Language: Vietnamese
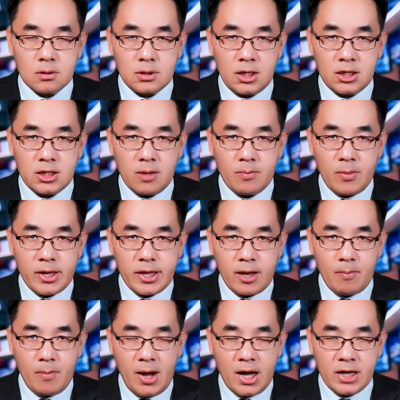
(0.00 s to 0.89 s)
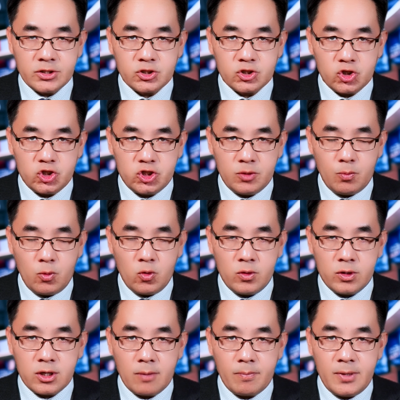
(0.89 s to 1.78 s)
Thế chả mà nhà má sự chỉ
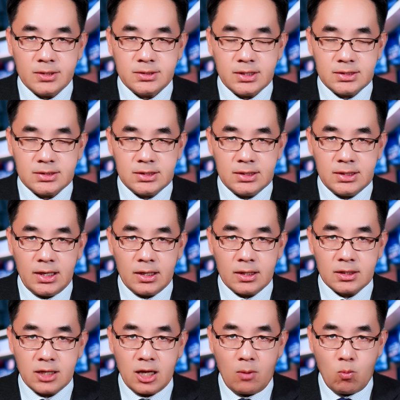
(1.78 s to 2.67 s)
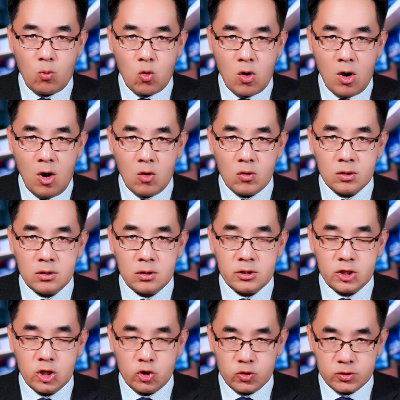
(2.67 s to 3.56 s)
buồn nhà bé sản sinh năng tự mua hậu lự
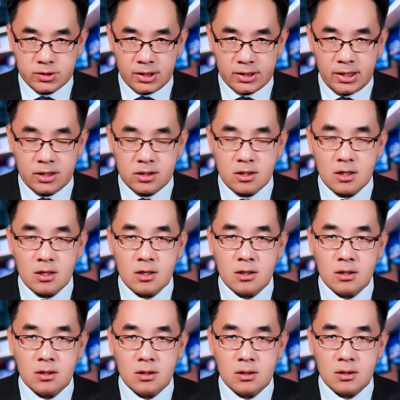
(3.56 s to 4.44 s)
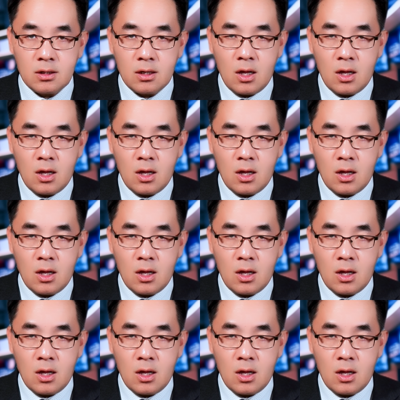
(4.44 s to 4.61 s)
nhớ rồi giờ thế chờ.